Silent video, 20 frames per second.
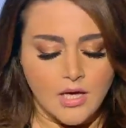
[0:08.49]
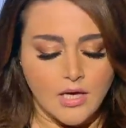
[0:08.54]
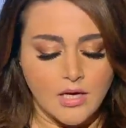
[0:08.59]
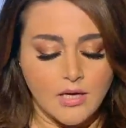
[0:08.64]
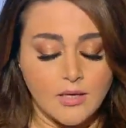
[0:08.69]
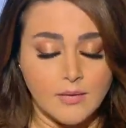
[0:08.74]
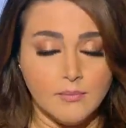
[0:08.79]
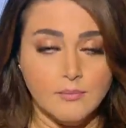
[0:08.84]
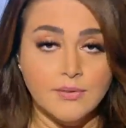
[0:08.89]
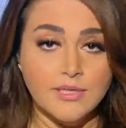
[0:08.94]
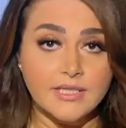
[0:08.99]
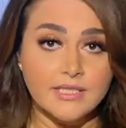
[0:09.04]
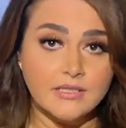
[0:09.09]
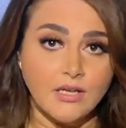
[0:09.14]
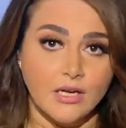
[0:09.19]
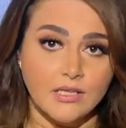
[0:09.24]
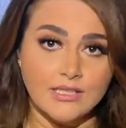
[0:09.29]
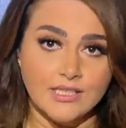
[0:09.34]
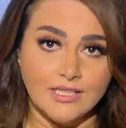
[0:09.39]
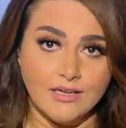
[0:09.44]
آه،
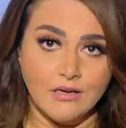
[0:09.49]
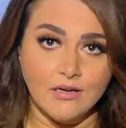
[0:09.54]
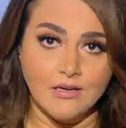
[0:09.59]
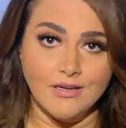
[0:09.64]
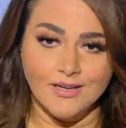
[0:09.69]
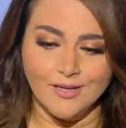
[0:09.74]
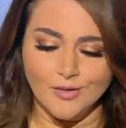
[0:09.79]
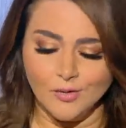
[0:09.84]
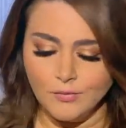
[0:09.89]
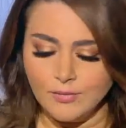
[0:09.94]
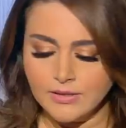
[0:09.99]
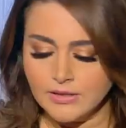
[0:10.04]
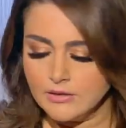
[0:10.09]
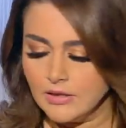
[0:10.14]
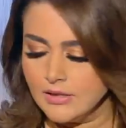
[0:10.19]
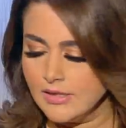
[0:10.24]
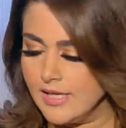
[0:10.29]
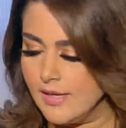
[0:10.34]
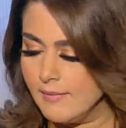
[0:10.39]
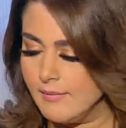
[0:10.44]
بريطانيا
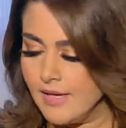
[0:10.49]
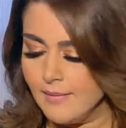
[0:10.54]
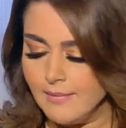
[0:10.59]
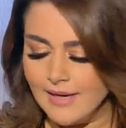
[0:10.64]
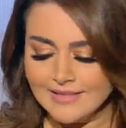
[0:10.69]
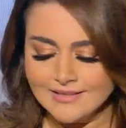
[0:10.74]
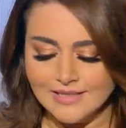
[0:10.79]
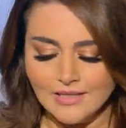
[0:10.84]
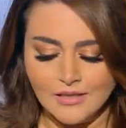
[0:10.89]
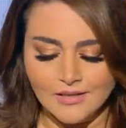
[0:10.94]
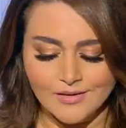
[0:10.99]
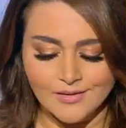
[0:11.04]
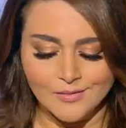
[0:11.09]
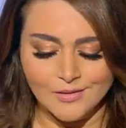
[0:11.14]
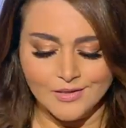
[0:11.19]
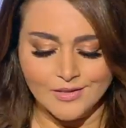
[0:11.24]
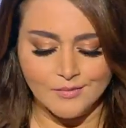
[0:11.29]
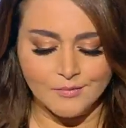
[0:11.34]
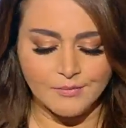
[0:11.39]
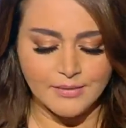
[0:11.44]
بريطانيا ما بعد
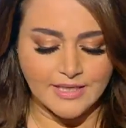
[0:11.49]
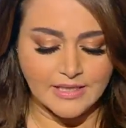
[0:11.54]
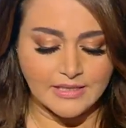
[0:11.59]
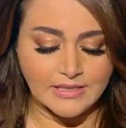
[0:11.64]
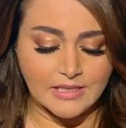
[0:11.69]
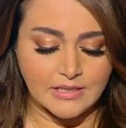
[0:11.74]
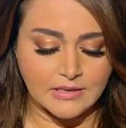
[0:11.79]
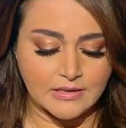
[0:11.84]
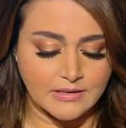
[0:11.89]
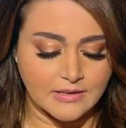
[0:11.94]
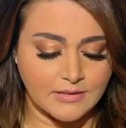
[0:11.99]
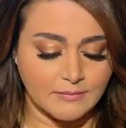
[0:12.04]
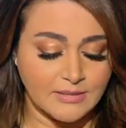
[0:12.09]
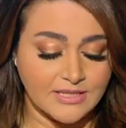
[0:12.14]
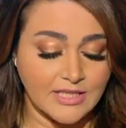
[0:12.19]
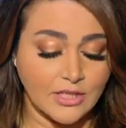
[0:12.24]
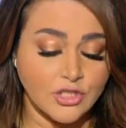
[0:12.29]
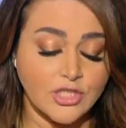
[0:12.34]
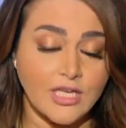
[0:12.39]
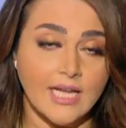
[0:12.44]
البريكزت
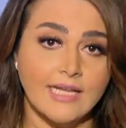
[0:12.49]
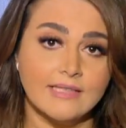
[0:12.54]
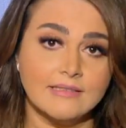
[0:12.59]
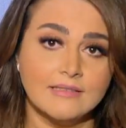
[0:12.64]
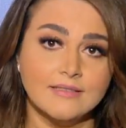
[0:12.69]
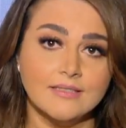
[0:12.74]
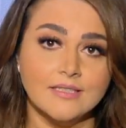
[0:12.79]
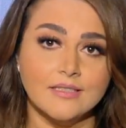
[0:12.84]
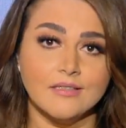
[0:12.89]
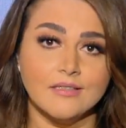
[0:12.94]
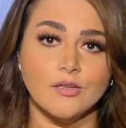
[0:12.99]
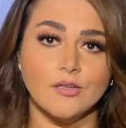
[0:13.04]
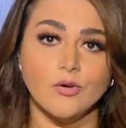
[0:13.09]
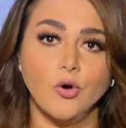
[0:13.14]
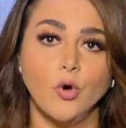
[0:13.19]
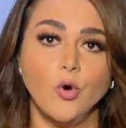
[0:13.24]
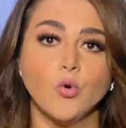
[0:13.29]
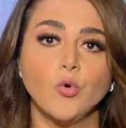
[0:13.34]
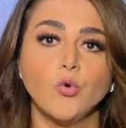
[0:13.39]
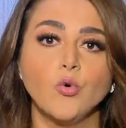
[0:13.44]
بتشهد
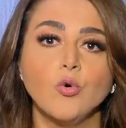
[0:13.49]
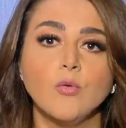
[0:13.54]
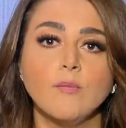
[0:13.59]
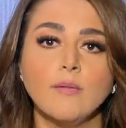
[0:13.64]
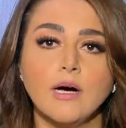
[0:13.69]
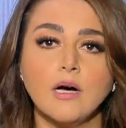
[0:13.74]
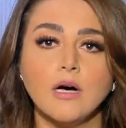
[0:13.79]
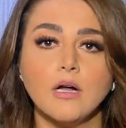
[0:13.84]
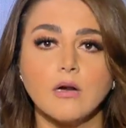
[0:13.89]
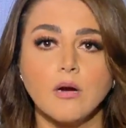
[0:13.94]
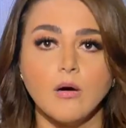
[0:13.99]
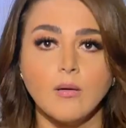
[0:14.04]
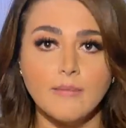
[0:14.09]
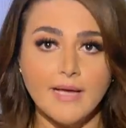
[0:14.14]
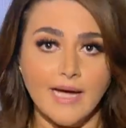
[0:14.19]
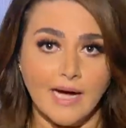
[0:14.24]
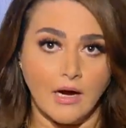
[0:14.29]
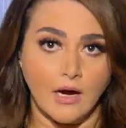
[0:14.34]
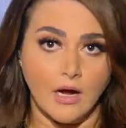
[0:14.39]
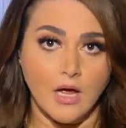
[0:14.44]
حكومه
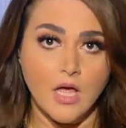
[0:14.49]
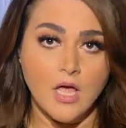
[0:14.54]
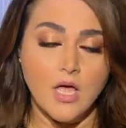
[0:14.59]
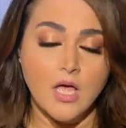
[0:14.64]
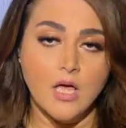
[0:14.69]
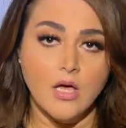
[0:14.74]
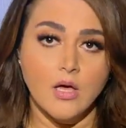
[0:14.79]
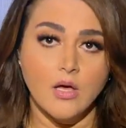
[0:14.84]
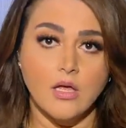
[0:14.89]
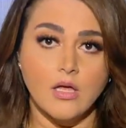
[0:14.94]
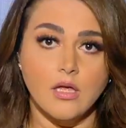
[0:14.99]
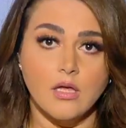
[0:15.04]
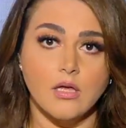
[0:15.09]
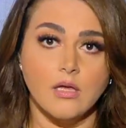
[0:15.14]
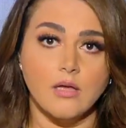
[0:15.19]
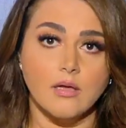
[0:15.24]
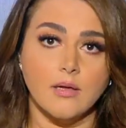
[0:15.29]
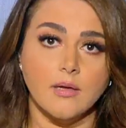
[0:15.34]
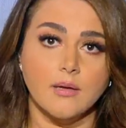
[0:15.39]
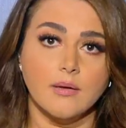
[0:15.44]
رابعه
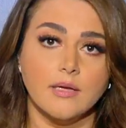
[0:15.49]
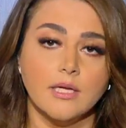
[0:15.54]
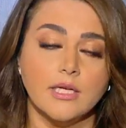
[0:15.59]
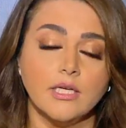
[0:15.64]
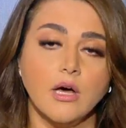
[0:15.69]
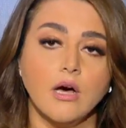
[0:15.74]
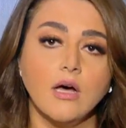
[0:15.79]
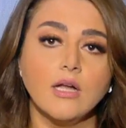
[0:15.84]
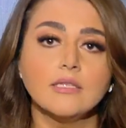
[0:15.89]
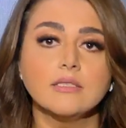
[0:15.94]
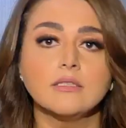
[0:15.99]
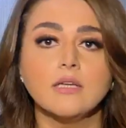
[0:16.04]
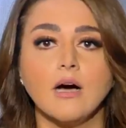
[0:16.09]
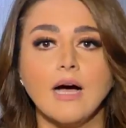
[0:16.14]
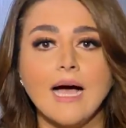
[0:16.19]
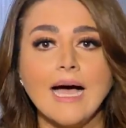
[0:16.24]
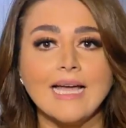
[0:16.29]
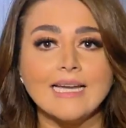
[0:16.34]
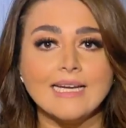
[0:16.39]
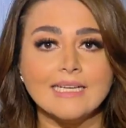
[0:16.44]
آه النهارده
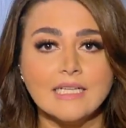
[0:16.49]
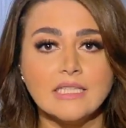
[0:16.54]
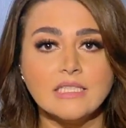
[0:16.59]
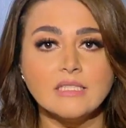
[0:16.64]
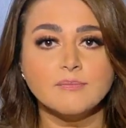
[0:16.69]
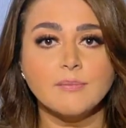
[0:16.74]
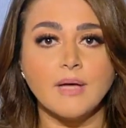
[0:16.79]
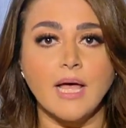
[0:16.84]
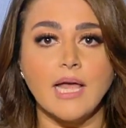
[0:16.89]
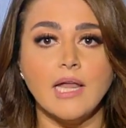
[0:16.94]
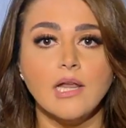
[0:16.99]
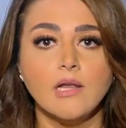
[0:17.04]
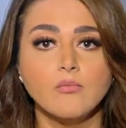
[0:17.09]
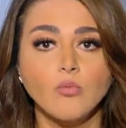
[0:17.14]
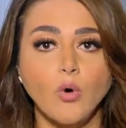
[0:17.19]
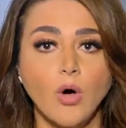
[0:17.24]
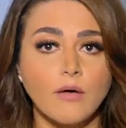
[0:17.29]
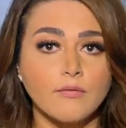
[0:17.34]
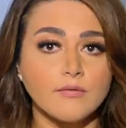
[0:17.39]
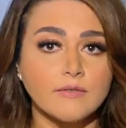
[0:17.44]
اعلن حزب
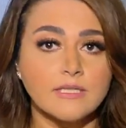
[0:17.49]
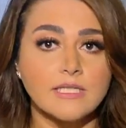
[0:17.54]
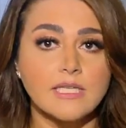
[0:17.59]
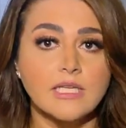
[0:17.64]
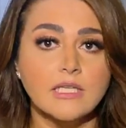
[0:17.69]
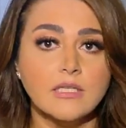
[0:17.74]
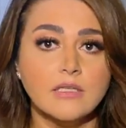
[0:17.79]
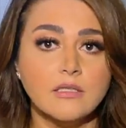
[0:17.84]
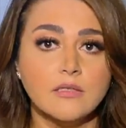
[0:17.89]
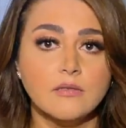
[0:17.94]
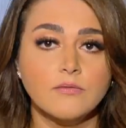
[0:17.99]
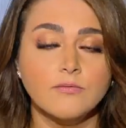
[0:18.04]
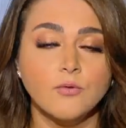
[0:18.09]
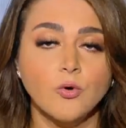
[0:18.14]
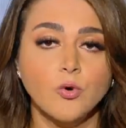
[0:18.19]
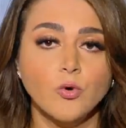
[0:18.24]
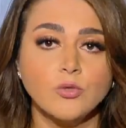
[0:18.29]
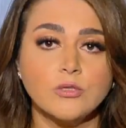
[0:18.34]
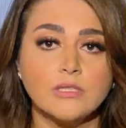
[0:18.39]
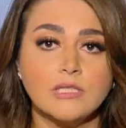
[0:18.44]
المحافظين
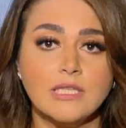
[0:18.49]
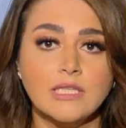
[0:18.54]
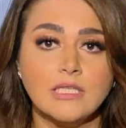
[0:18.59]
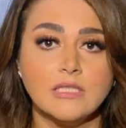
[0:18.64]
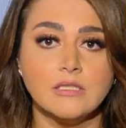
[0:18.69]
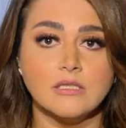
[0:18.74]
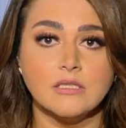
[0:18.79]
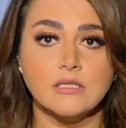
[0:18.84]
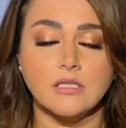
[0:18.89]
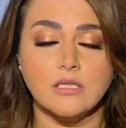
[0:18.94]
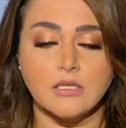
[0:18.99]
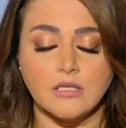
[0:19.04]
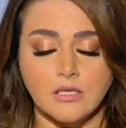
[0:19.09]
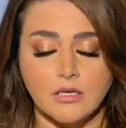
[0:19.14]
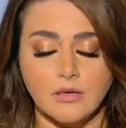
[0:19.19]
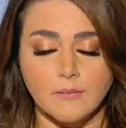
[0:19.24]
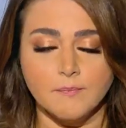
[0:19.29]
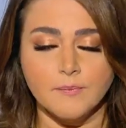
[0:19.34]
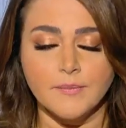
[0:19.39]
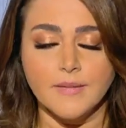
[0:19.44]
فوز ليز
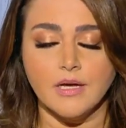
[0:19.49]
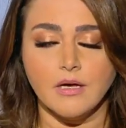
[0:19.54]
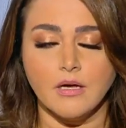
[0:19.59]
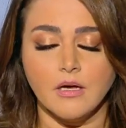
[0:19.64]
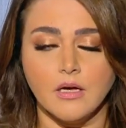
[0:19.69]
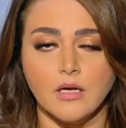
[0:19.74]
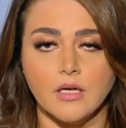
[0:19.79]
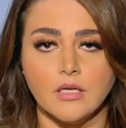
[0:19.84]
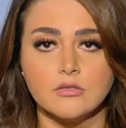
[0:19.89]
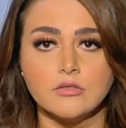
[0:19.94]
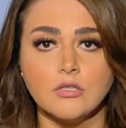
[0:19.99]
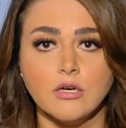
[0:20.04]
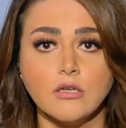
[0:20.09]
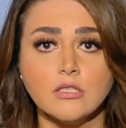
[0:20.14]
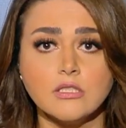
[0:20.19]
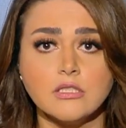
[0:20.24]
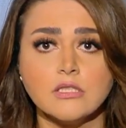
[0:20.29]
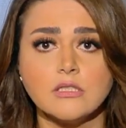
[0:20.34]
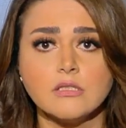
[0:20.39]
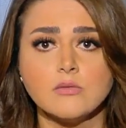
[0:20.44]
آه آه
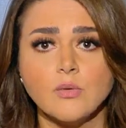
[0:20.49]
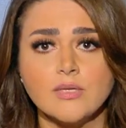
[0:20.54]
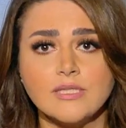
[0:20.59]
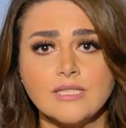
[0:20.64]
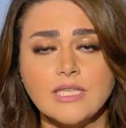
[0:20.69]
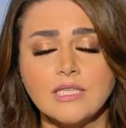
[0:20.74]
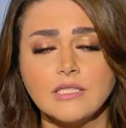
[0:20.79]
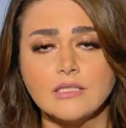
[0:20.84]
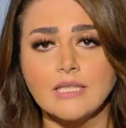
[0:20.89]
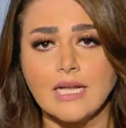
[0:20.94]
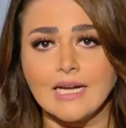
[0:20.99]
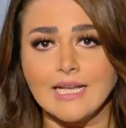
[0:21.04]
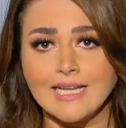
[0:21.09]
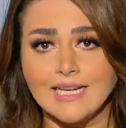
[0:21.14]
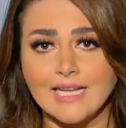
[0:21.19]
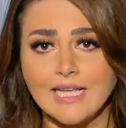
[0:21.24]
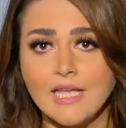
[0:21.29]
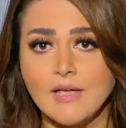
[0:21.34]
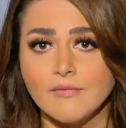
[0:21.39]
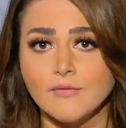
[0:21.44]
تراس وزيره
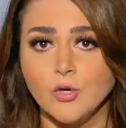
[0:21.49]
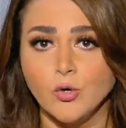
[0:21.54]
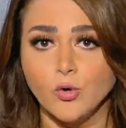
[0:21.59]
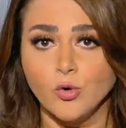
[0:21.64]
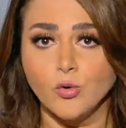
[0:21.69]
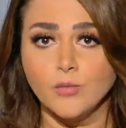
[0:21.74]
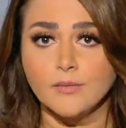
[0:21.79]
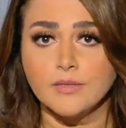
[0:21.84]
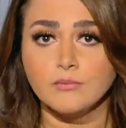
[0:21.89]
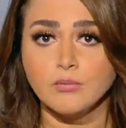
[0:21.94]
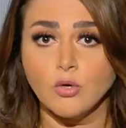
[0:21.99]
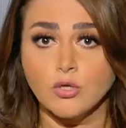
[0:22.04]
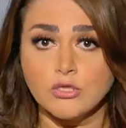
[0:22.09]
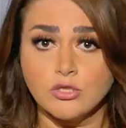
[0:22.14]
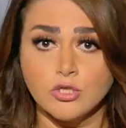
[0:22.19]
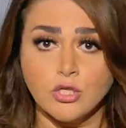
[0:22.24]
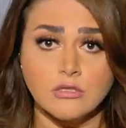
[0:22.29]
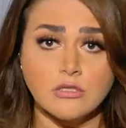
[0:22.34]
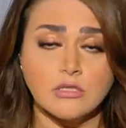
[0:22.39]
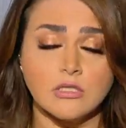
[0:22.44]
الخارجيه في حكومه
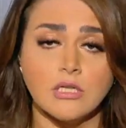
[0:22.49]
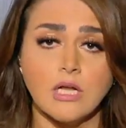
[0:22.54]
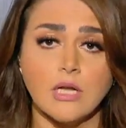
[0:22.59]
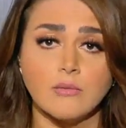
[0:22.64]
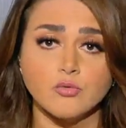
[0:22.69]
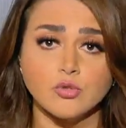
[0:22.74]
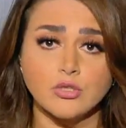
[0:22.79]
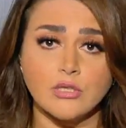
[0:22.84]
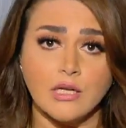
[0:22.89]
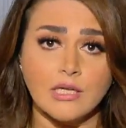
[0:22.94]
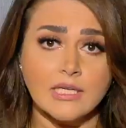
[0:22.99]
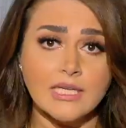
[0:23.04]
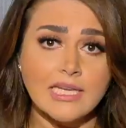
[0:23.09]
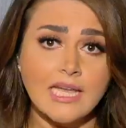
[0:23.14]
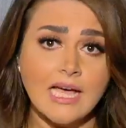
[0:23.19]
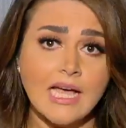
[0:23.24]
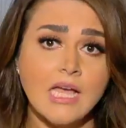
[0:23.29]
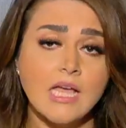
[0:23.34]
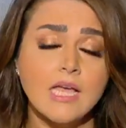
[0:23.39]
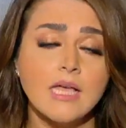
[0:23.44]
بوريس جونسون
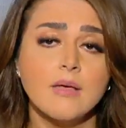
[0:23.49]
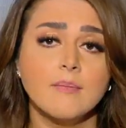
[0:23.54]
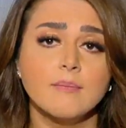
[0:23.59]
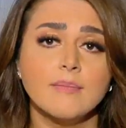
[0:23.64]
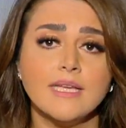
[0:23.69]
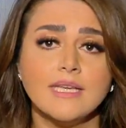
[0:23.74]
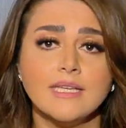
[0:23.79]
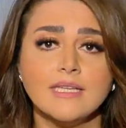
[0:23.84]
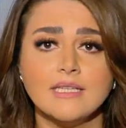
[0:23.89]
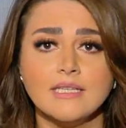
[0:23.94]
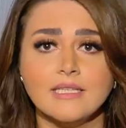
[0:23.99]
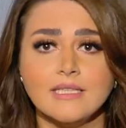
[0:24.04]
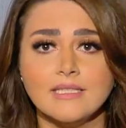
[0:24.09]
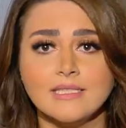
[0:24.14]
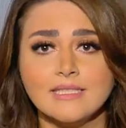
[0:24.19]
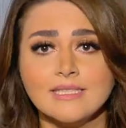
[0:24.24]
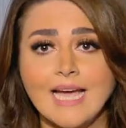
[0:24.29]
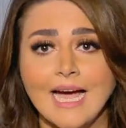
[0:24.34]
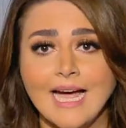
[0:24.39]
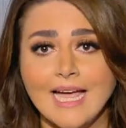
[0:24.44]
المستقيله
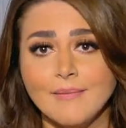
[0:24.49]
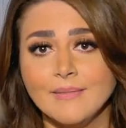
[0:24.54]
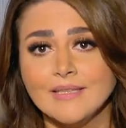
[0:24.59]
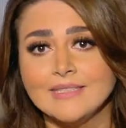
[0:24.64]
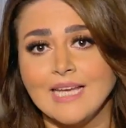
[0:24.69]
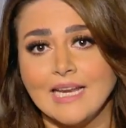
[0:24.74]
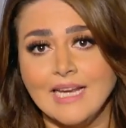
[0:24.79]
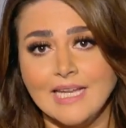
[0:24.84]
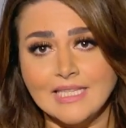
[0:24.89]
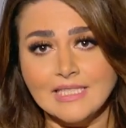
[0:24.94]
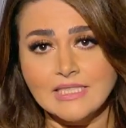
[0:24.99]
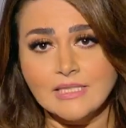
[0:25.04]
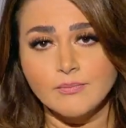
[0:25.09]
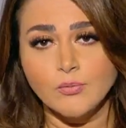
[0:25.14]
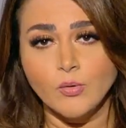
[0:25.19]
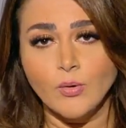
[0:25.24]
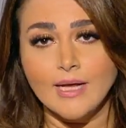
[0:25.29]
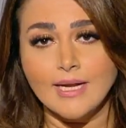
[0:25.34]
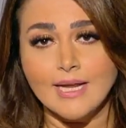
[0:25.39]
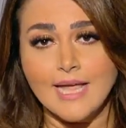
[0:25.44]
بزعامه
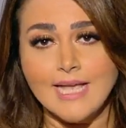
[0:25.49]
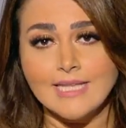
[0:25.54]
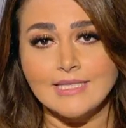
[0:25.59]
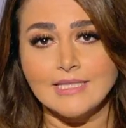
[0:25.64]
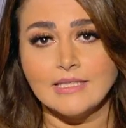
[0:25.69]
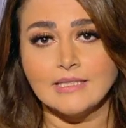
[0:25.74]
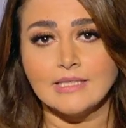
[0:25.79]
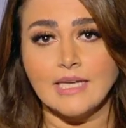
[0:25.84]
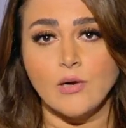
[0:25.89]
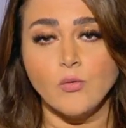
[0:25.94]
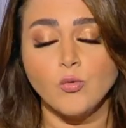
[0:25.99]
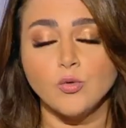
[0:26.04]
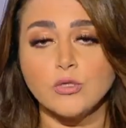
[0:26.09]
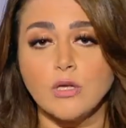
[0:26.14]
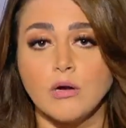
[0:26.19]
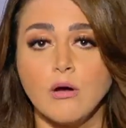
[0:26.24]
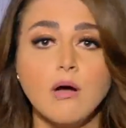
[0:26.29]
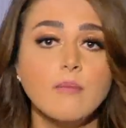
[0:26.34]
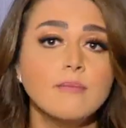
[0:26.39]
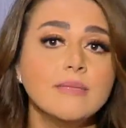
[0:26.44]
الحزب ورئاسه
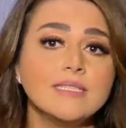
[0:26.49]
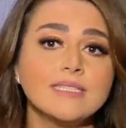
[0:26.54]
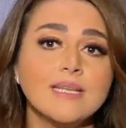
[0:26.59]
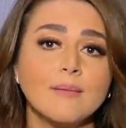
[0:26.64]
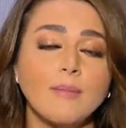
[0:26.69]
الوزراء ب